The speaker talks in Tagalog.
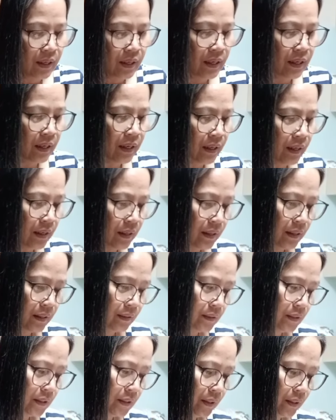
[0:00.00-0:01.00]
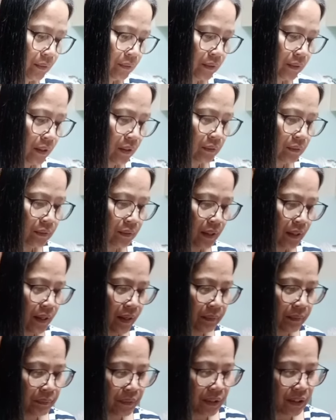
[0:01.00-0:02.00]
At shout out
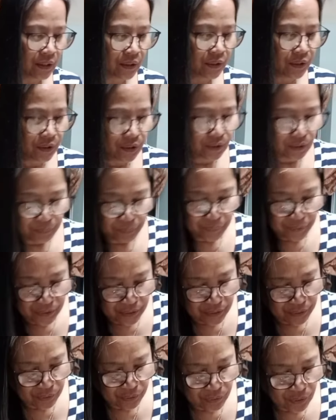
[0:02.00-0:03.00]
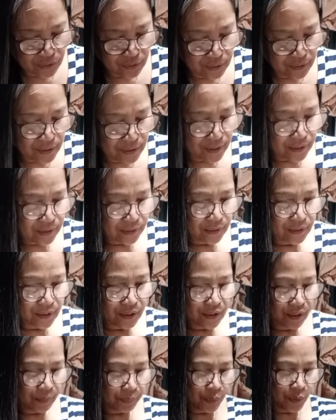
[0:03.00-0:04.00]
kay Mia Jean Iberdo na
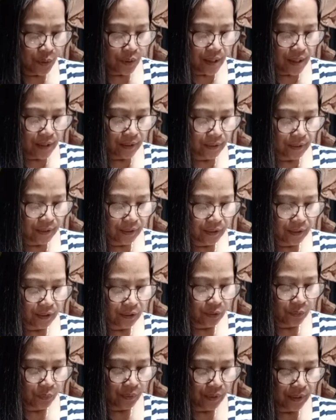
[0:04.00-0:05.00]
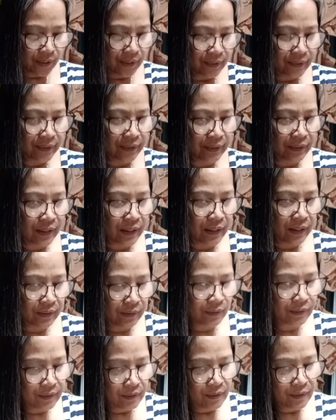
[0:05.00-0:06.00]
siya po ang nag-request ng
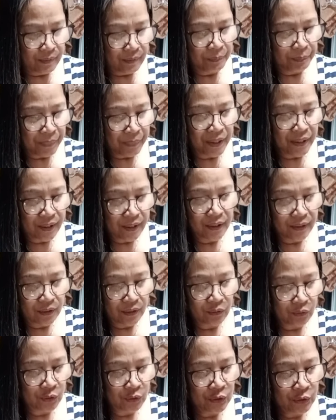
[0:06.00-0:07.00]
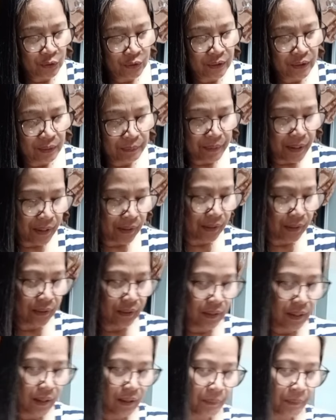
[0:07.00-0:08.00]
paggaga gusto niyang
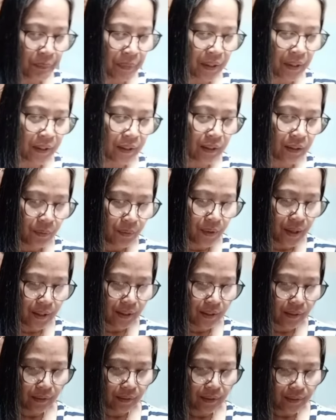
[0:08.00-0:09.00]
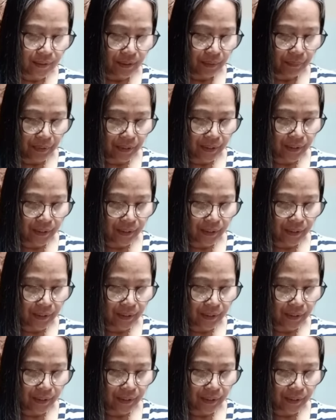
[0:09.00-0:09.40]
makita ang paggagawa ng kasaba